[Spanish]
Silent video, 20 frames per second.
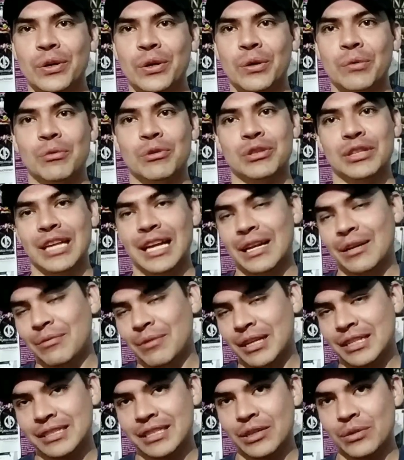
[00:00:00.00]
Como
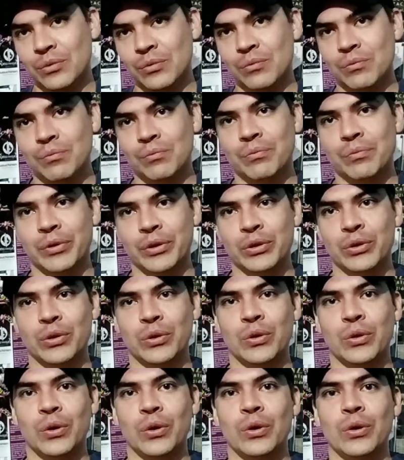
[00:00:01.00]
tal, va a ser un
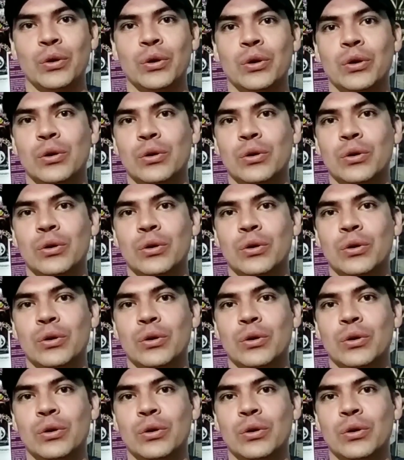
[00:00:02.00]
protocolo